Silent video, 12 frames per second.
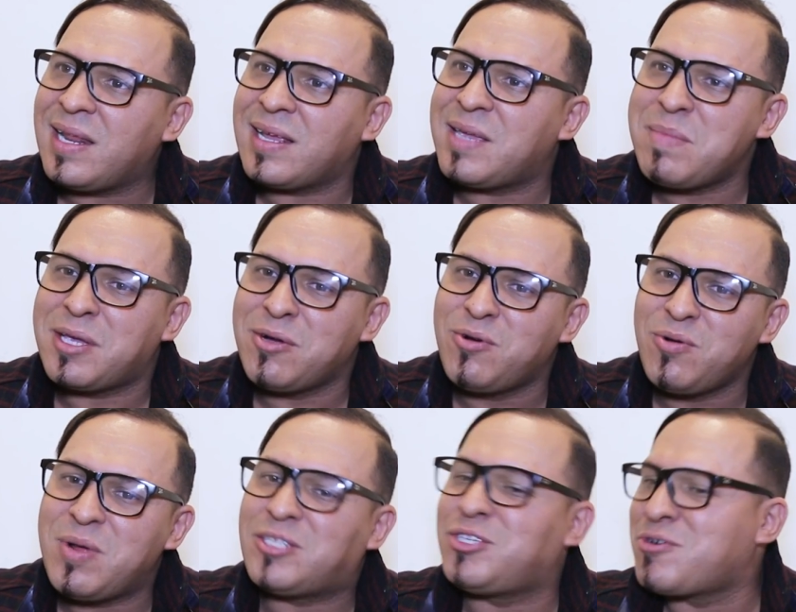كما
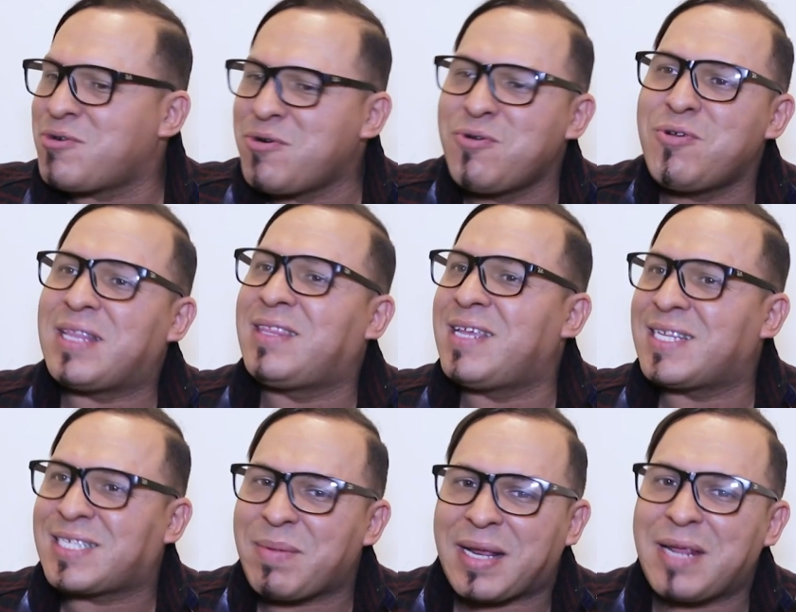كنقولوا هادشي كله هاد الديانات
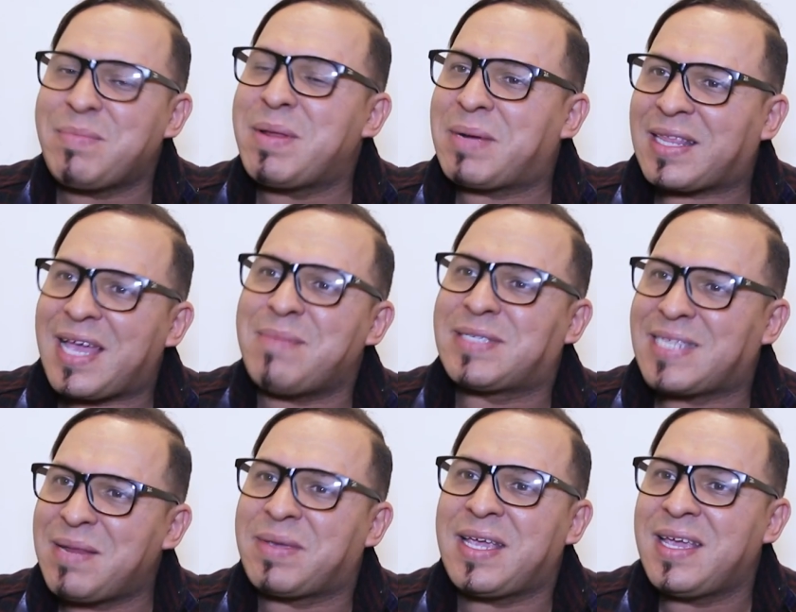كبر كاين بنادم كتلقاه
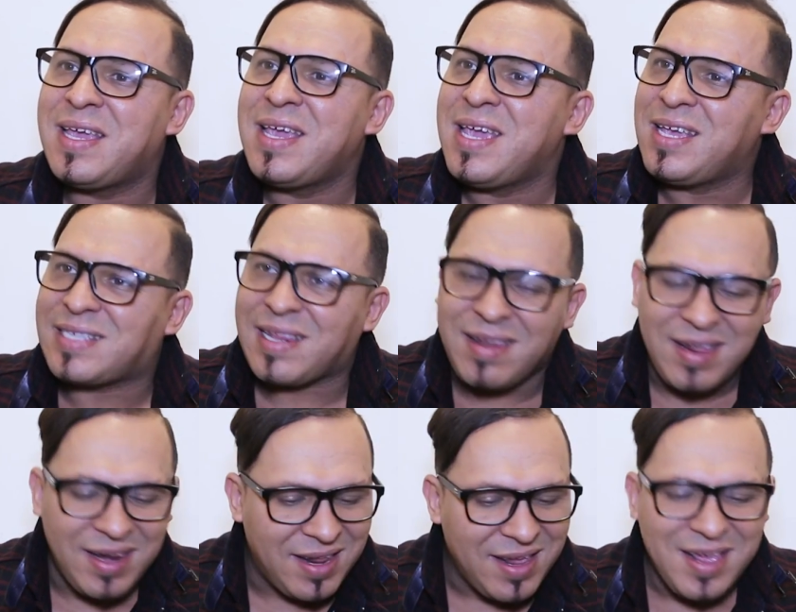مسلم
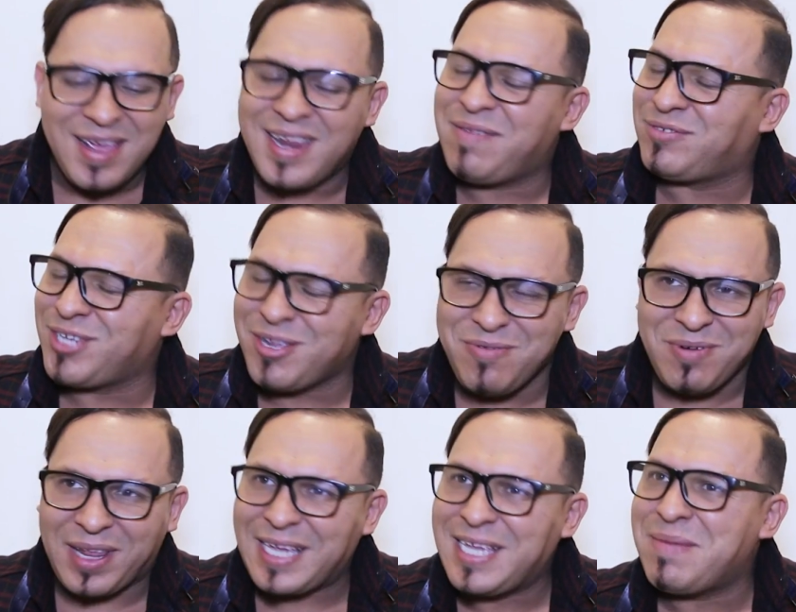كيصلي الفجر
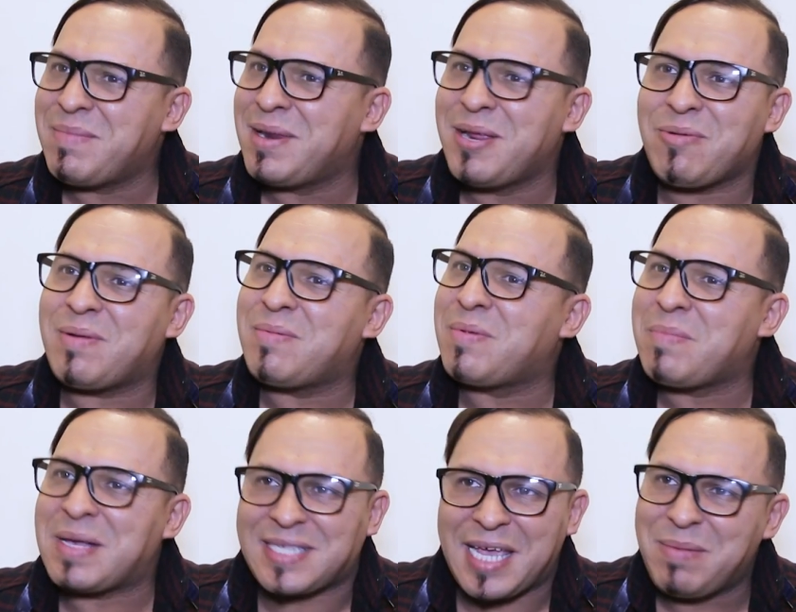وقيام الليل
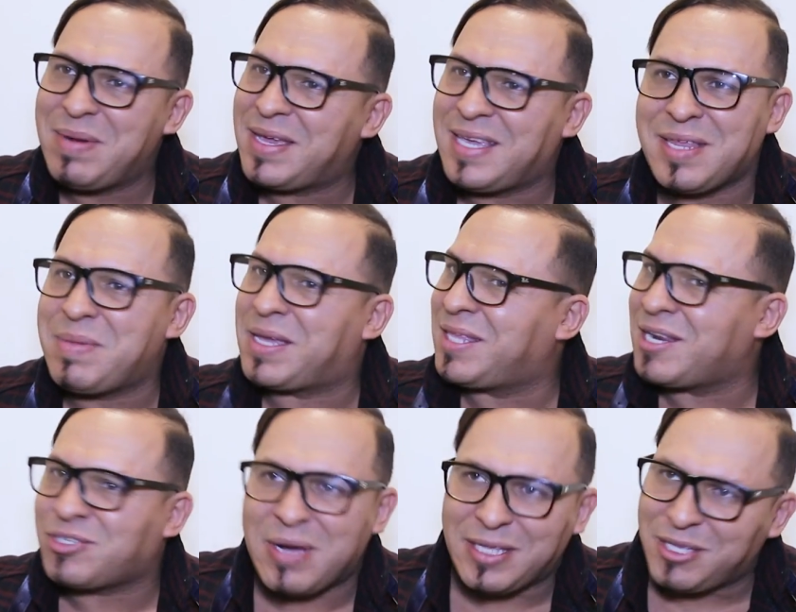والمصائب اللي كيدير ما
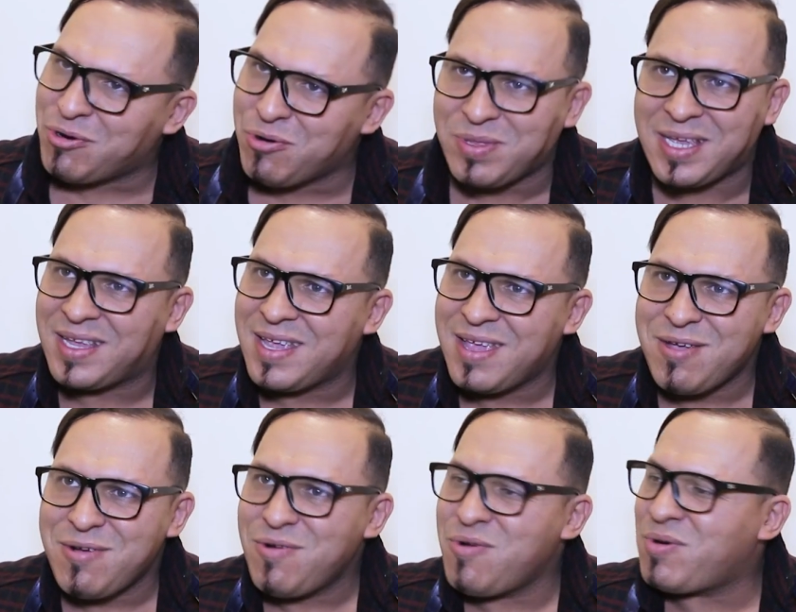كيديرهاش واحد يهودي
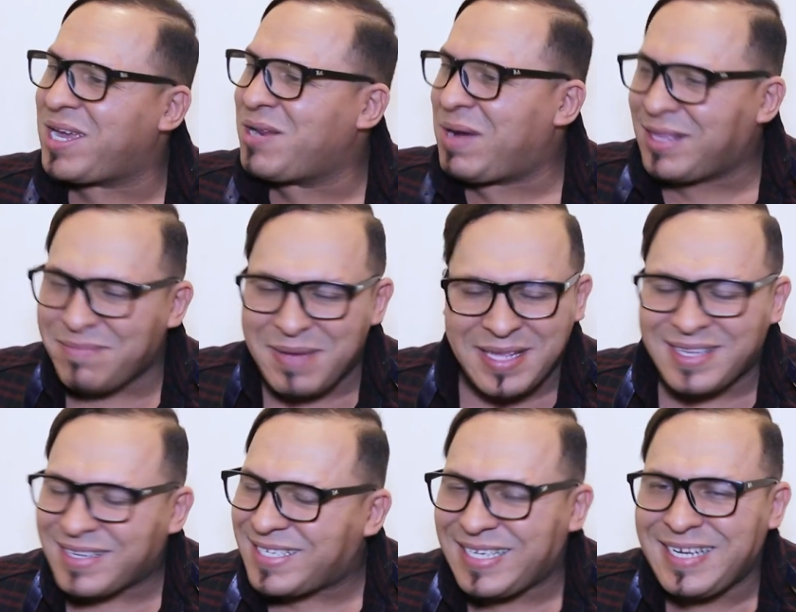وكاين واحد
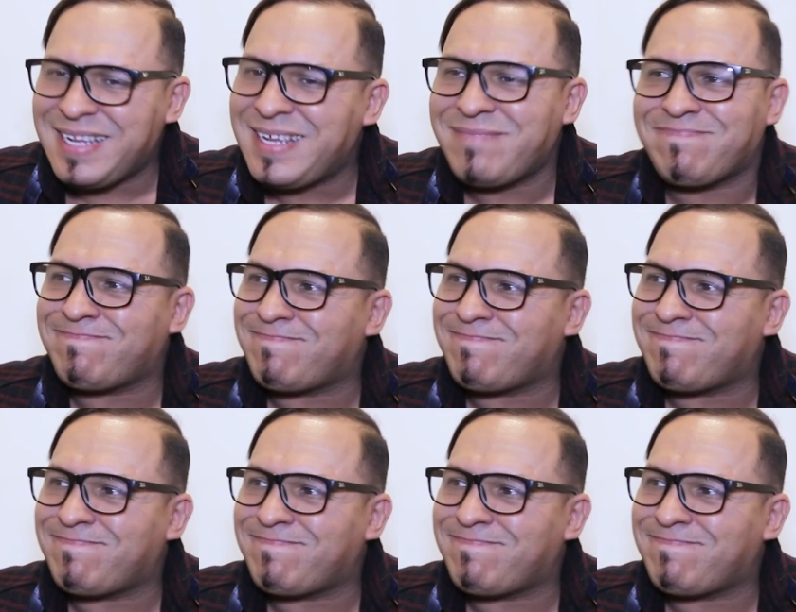ما يعني